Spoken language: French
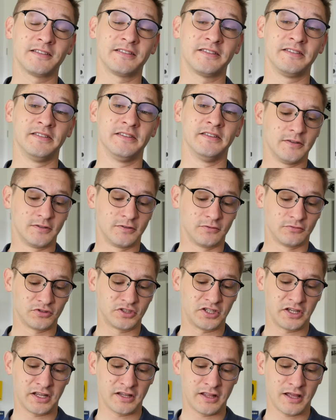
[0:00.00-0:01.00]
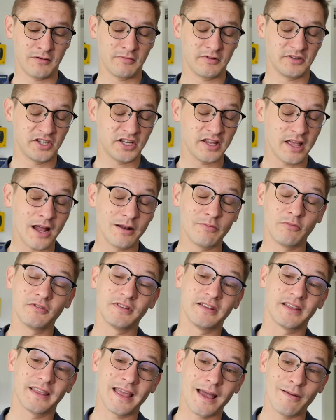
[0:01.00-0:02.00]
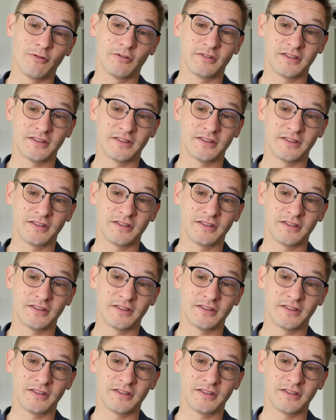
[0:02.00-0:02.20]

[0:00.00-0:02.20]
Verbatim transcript: qui sont généralement des câbles